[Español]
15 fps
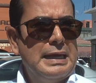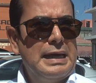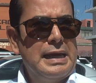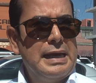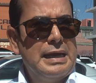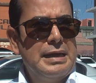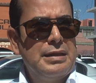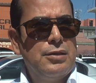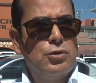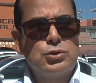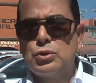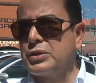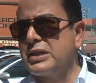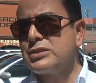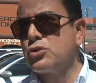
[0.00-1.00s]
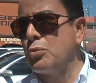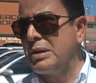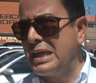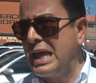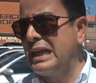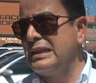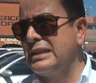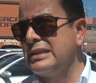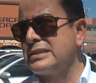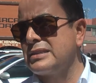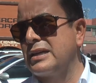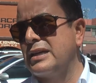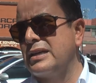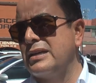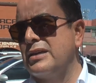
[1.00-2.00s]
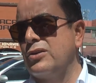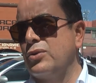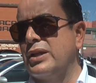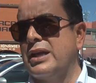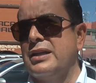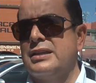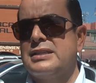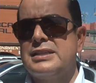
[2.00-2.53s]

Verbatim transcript: Eh, dos o tres comediantes que no dejan de